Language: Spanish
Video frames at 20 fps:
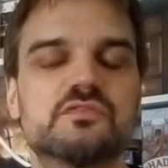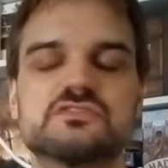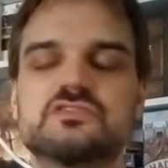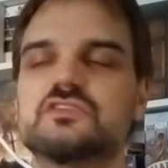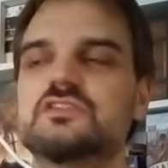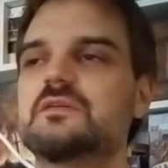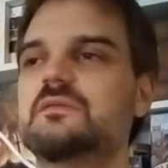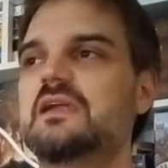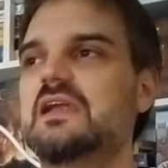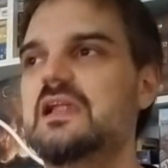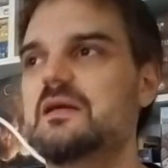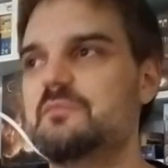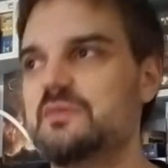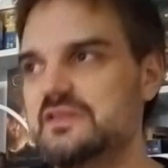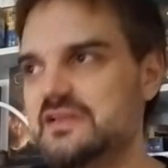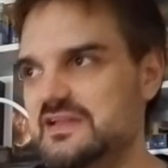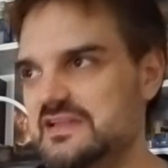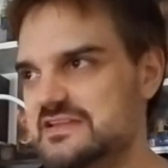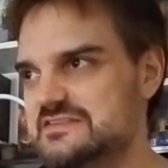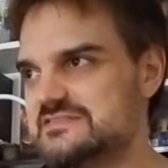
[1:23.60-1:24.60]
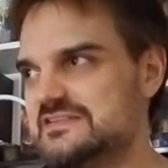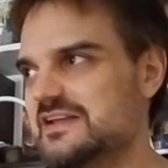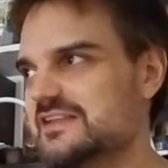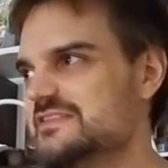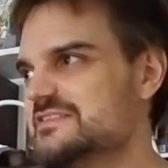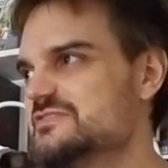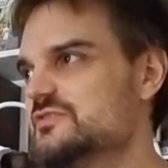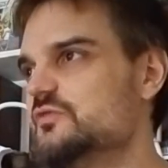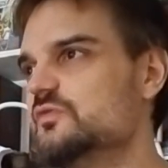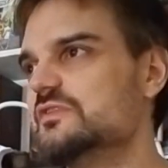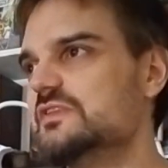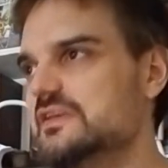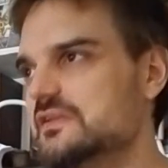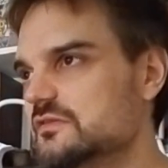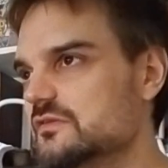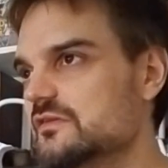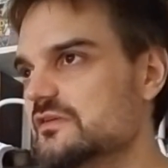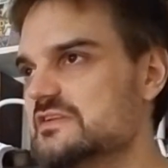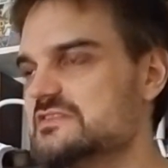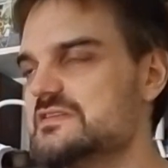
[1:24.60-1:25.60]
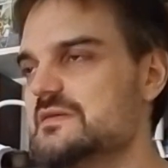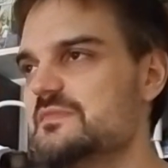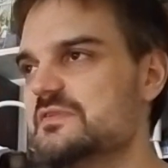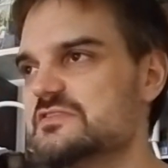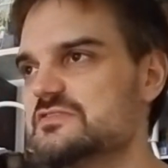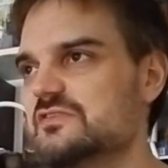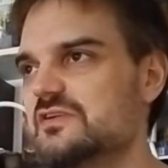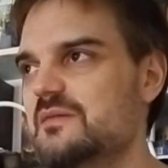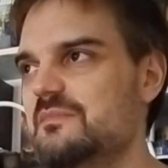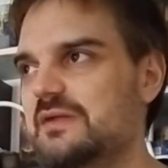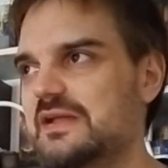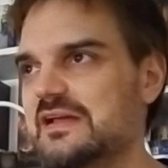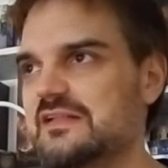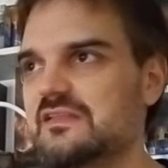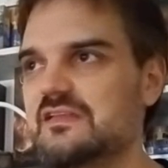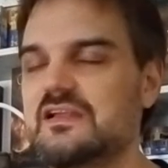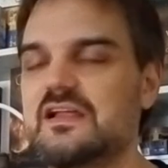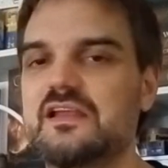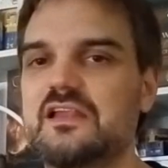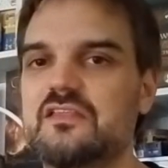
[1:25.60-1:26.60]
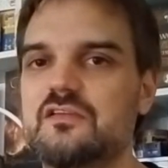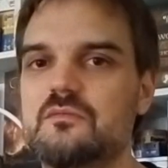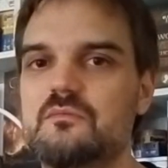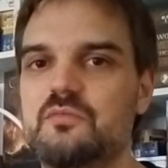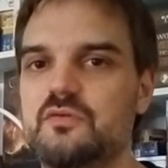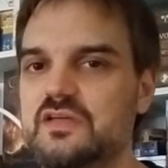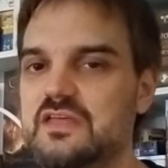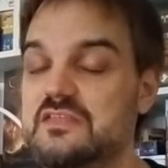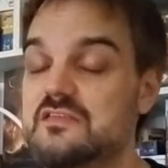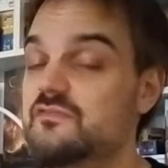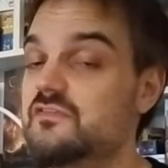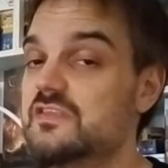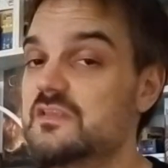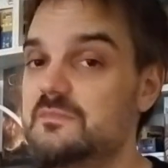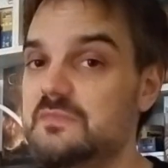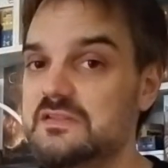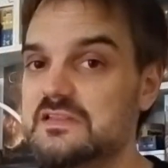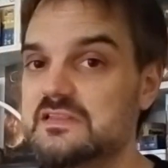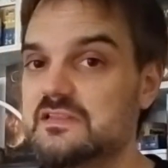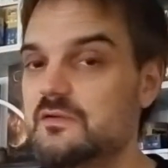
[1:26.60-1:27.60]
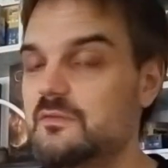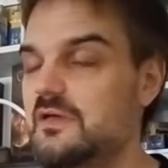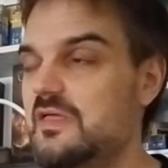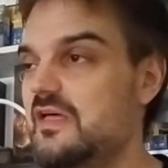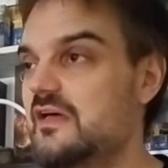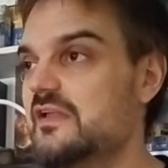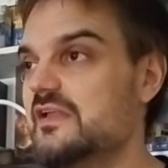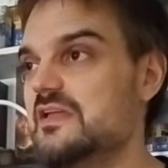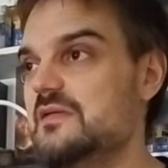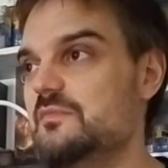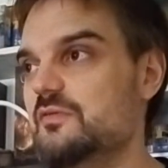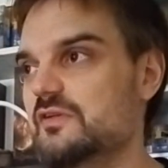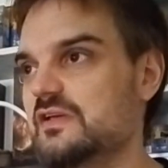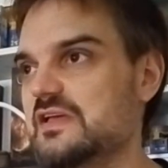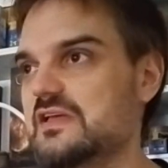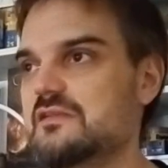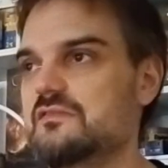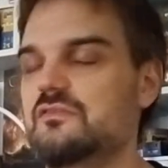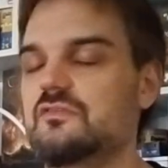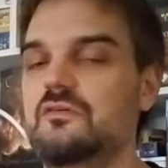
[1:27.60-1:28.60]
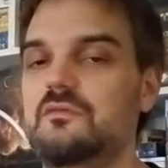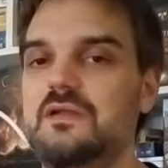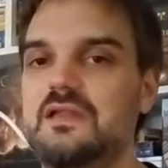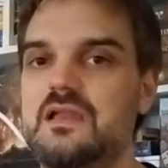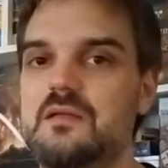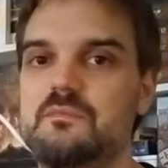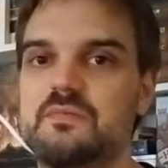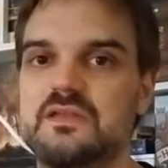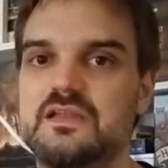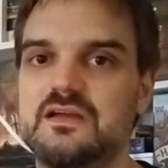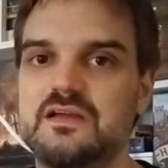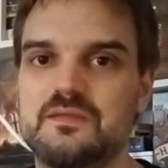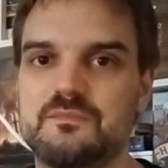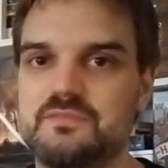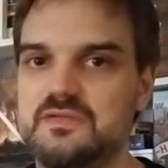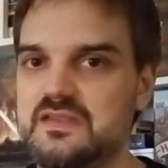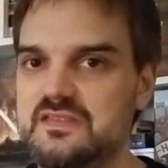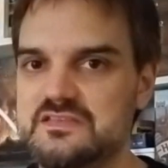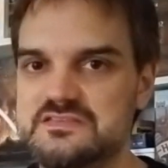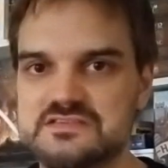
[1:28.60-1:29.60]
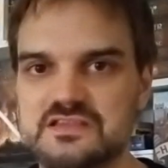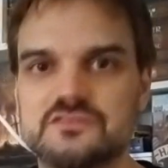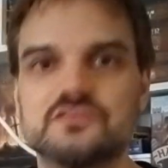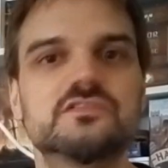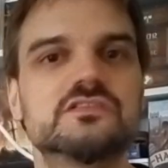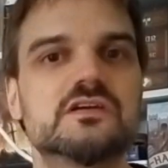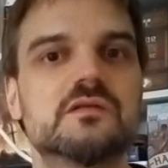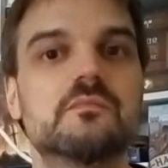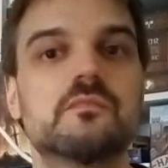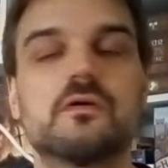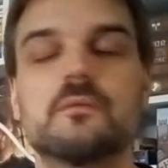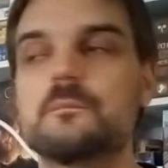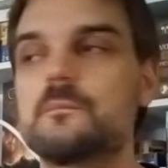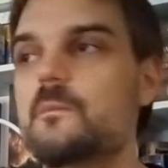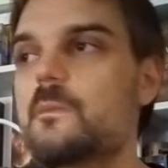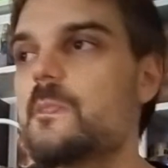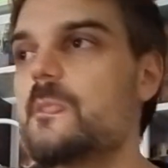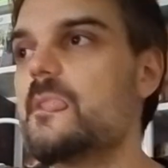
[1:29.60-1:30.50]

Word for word: pues no te vale la pena de estar discutiendo con esta persona para que te dé la razón porque difícilmente te lo va a dar y porque no vale la pena que pierdas tanto tiempo.